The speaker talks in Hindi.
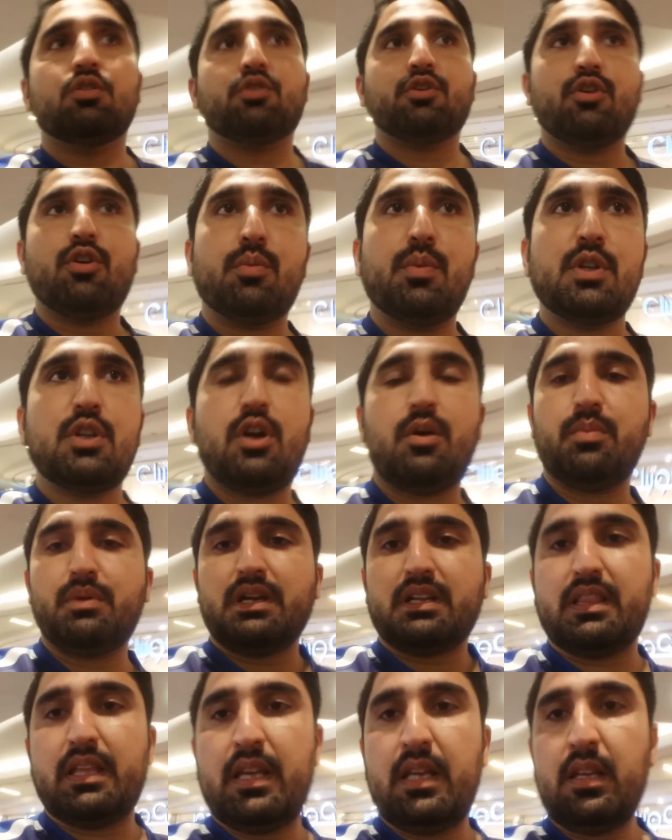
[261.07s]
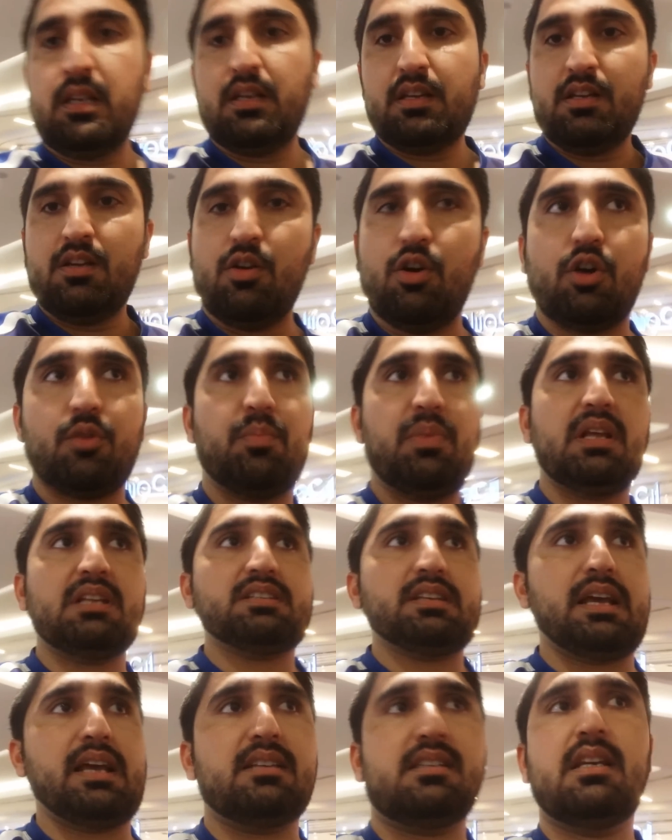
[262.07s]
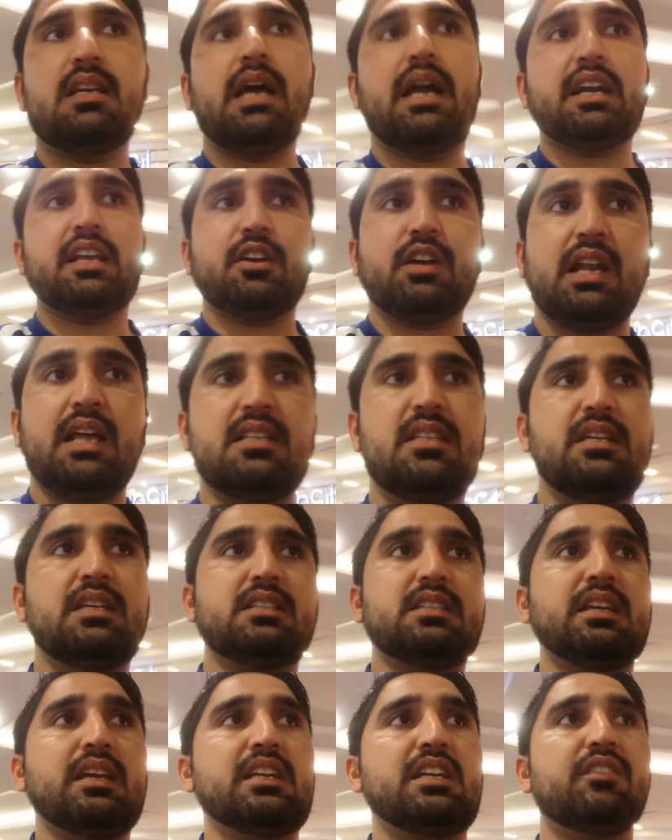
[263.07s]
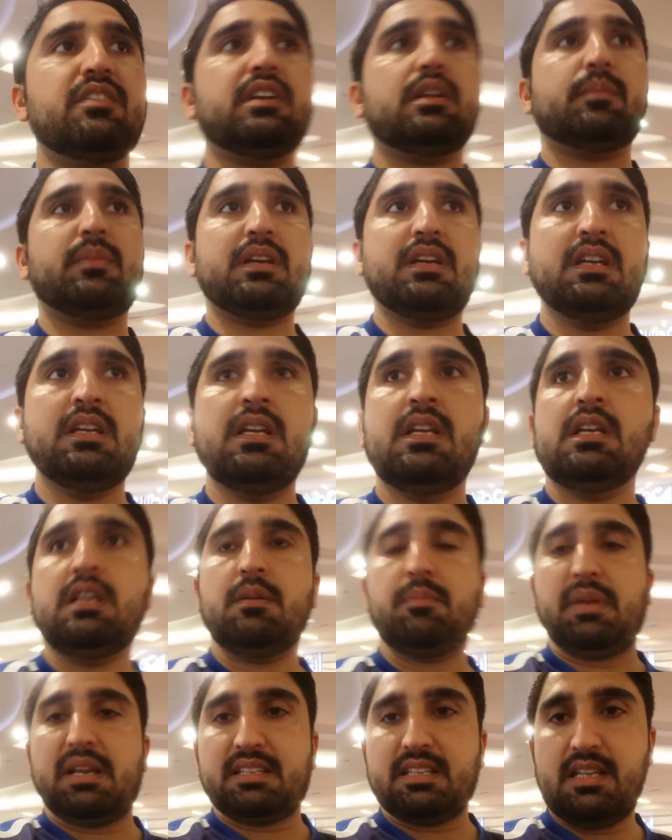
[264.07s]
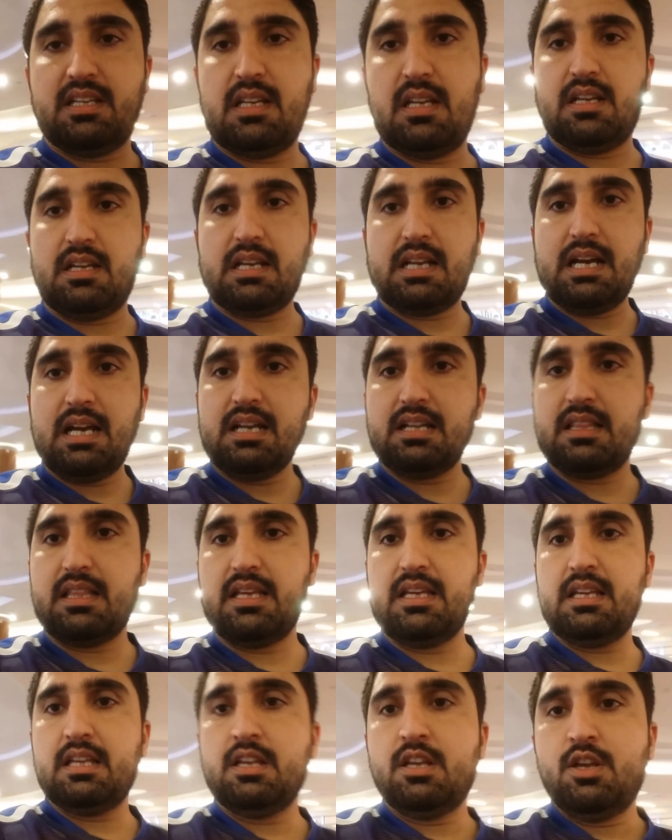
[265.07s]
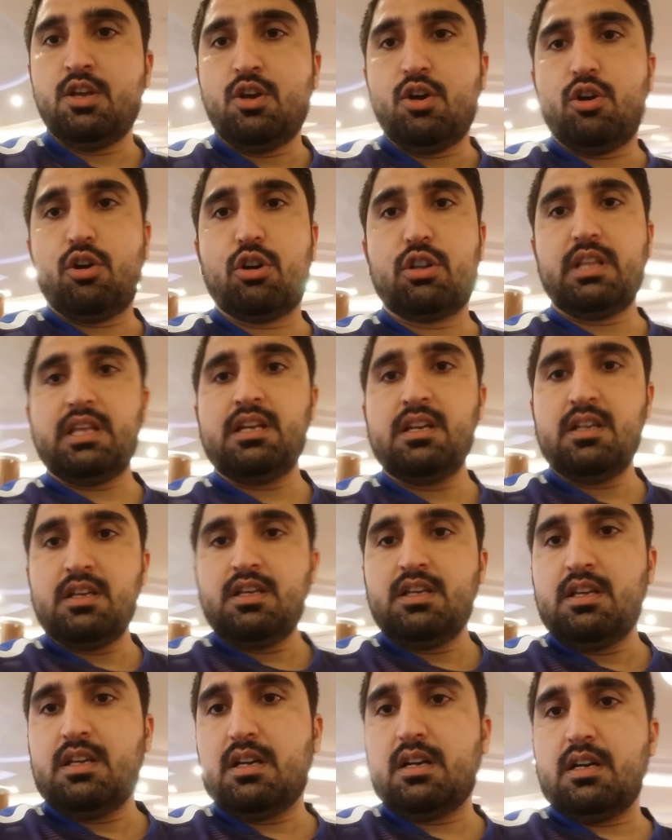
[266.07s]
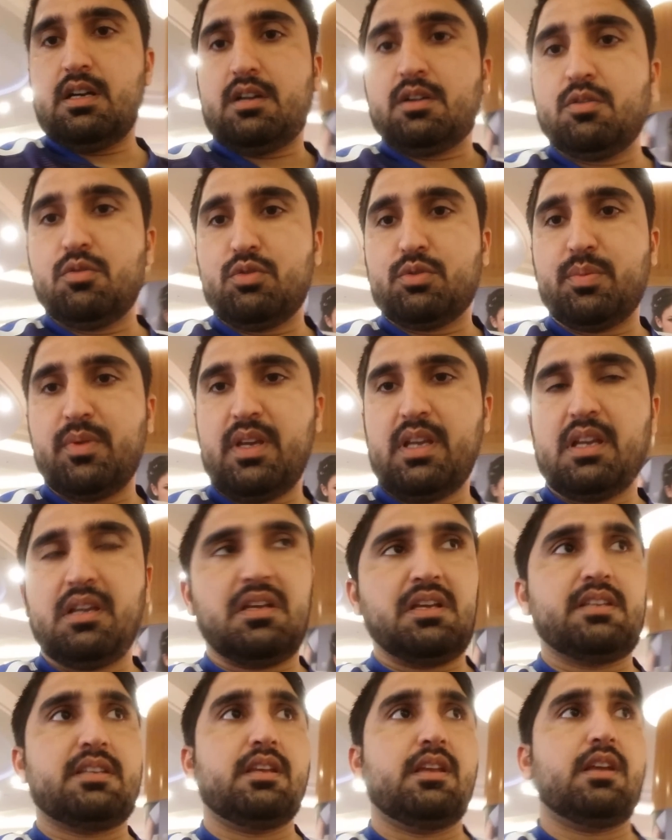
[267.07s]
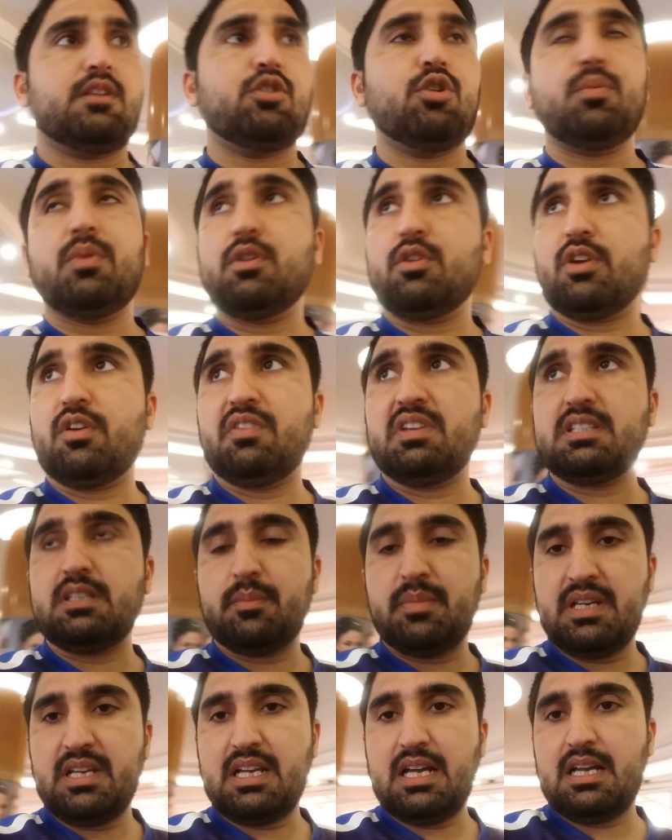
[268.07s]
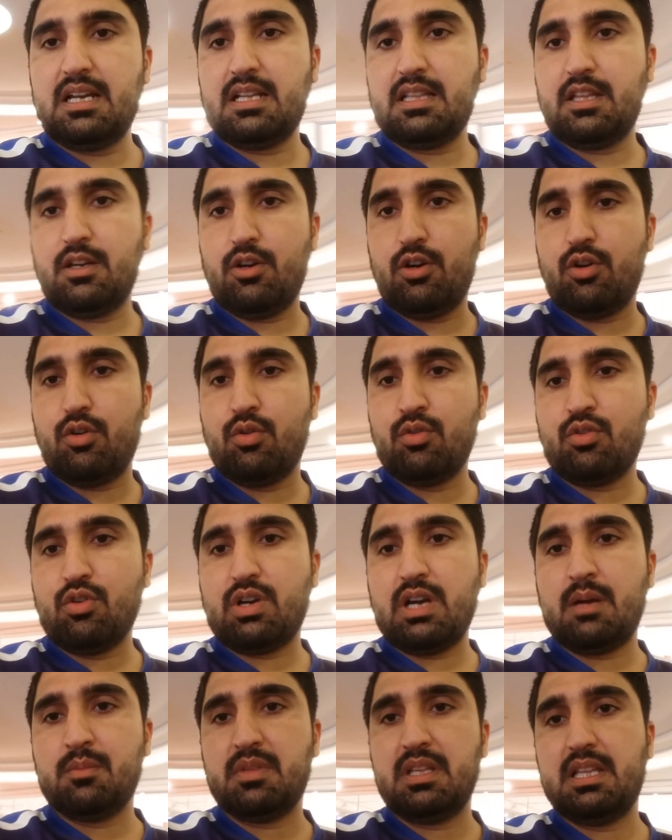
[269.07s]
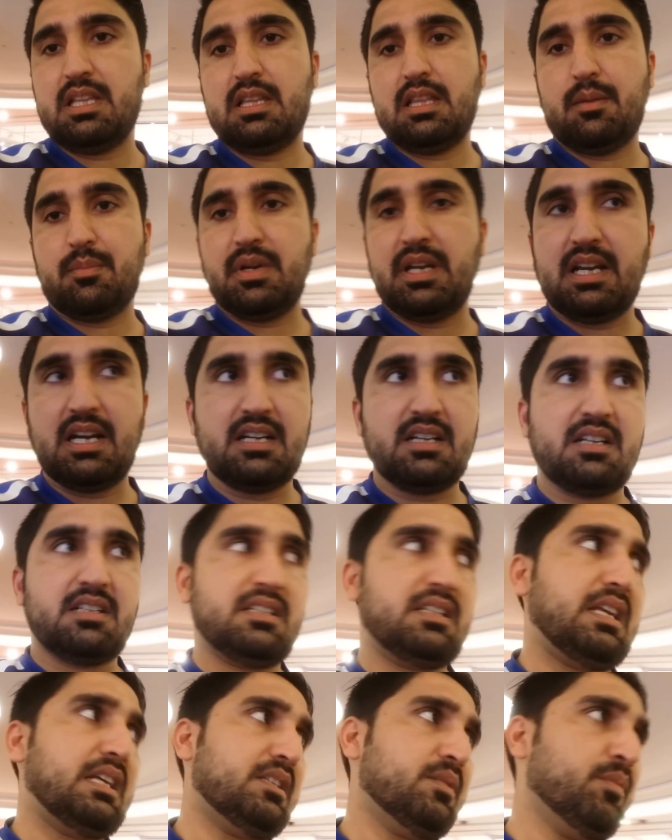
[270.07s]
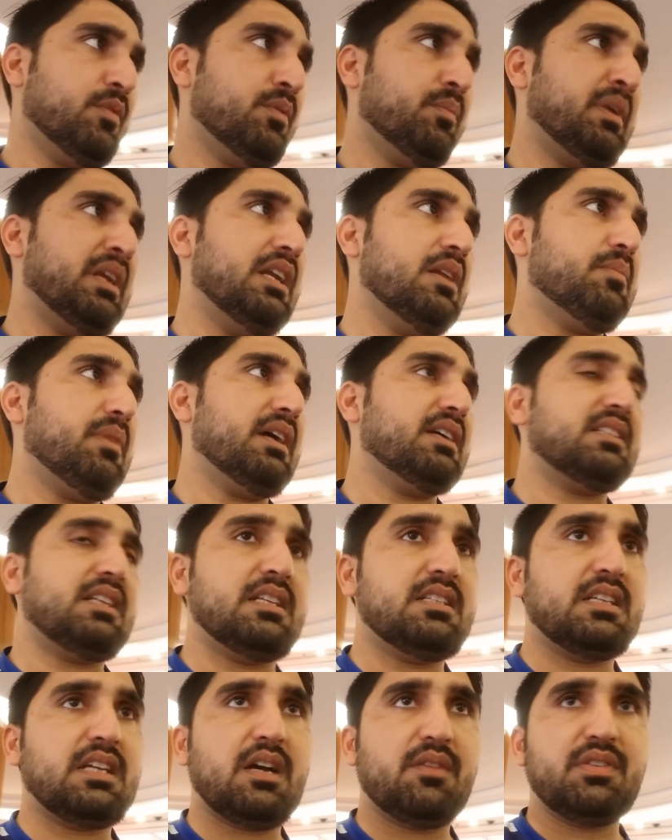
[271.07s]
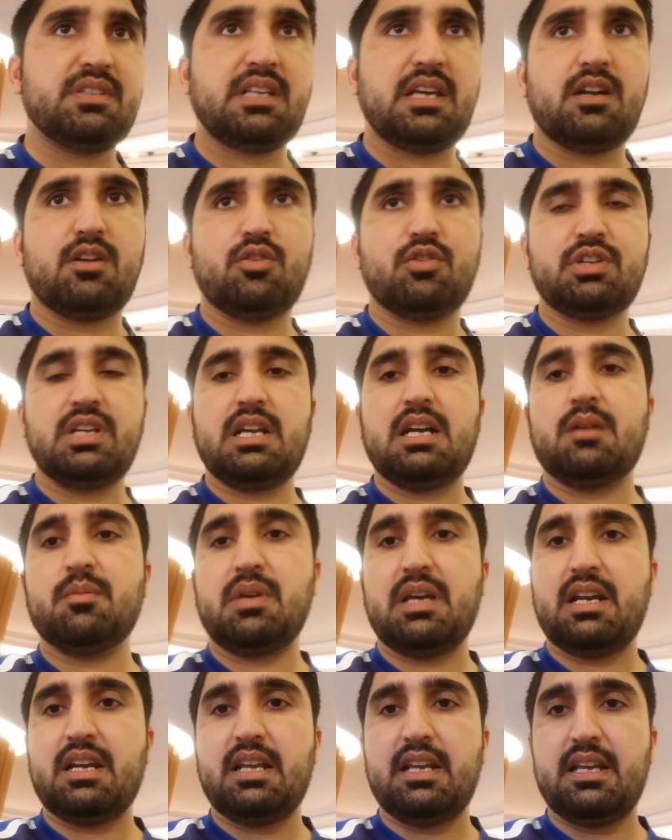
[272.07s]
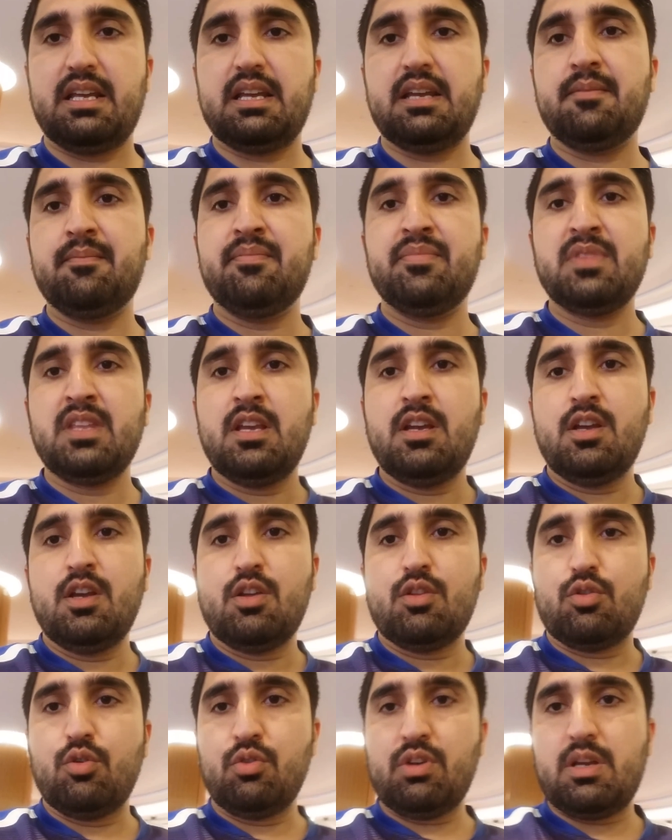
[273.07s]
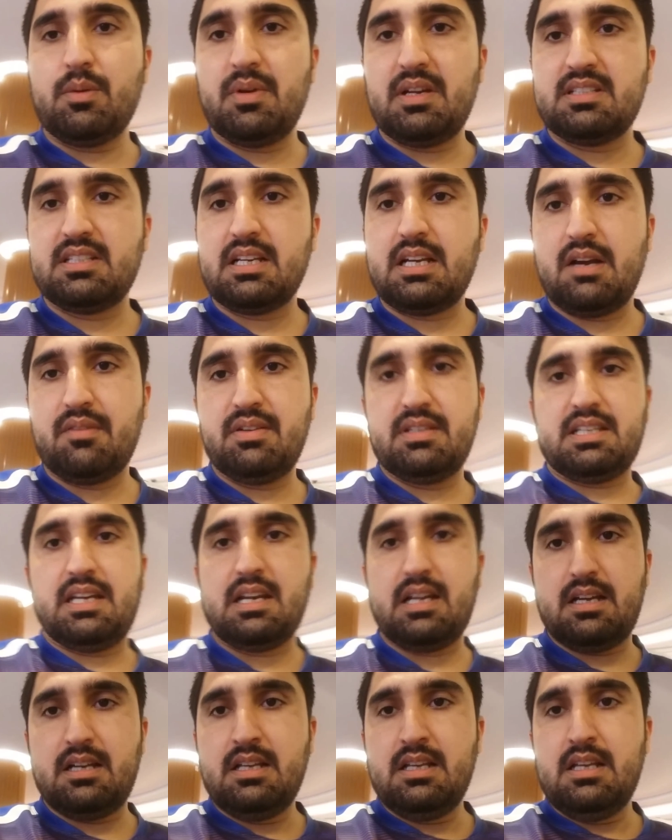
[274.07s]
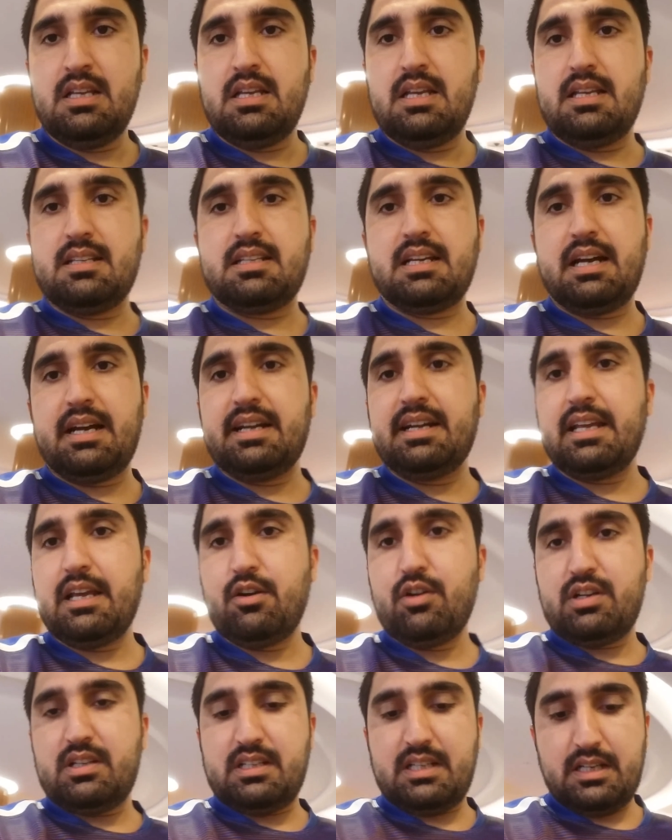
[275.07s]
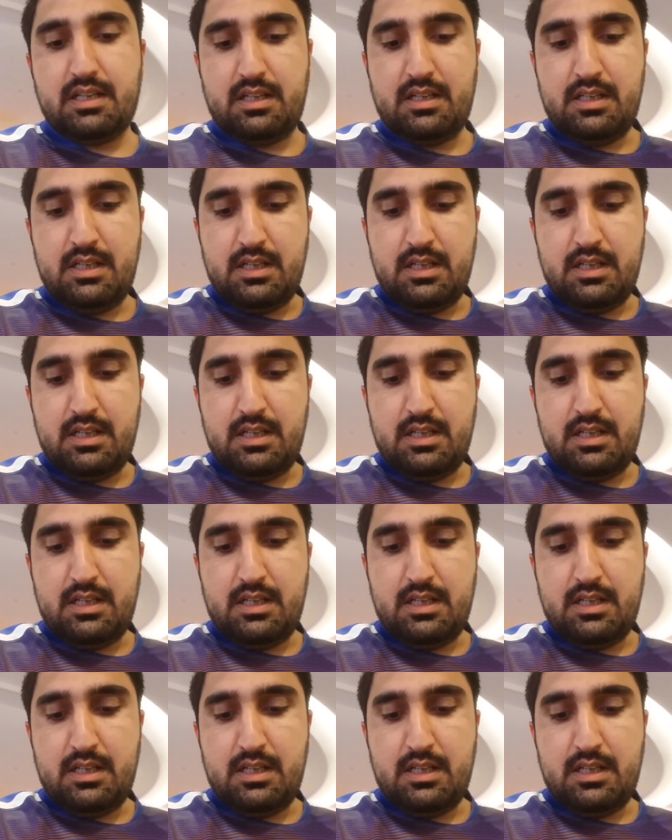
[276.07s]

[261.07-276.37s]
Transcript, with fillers: प्योर भी जॉब करते हैं और प्लस ऐसे गाड़ी और ऐसे किसी एक्टिविटी में पैसे लगा लेते हैं और देन आ, उस पर किसी दो बंद के वीज़े भी निकाल लेते हैं और उनको काम दे देते हैं अपने कंट्री से जैसे मेनली पाकिस्तान से काफ़ी सारे लोग ये काम कर रहे हैं तो उनके पास ये काफ़ी सारा इसका आइडिया और इसका